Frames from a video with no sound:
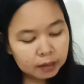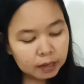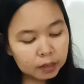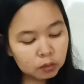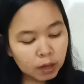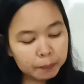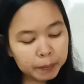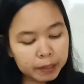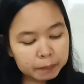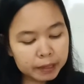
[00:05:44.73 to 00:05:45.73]
Lalu
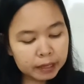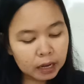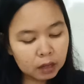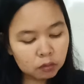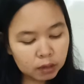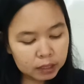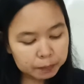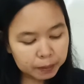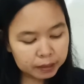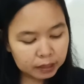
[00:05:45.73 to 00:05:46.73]
apa yang mereka lakukan
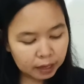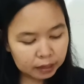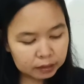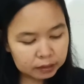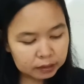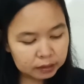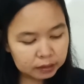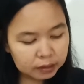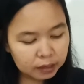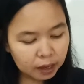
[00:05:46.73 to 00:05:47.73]
di pagi
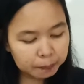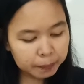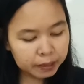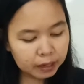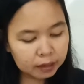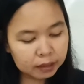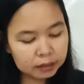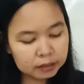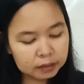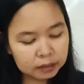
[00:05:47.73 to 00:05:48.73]
hari? Apa yang
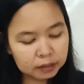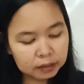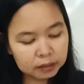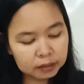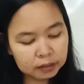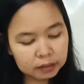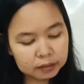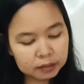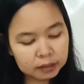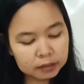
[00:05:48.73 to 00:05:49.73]
akan
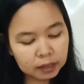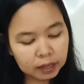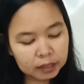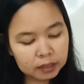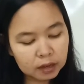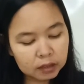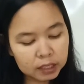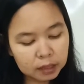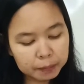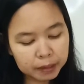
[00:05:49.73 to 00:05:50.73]
diceritakan
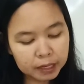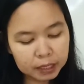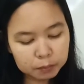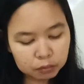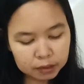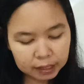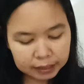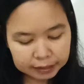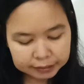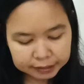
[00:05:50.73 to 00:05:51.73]
Doni kepada Ibu
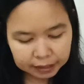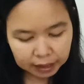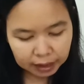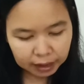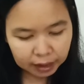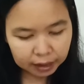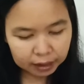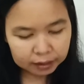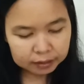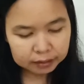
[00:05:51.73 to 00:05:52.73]
Danesia?
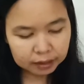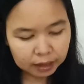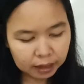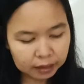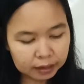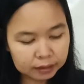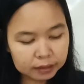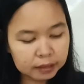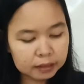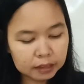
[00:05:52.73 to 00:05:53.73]
Nah,
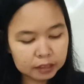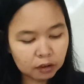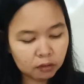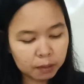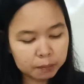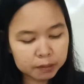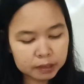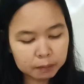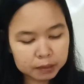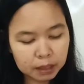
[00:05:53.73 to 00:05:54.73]
nanti kita jawab
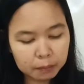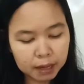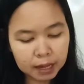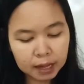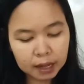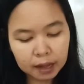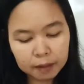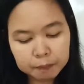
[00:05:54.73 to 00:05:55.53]
bersama-sama.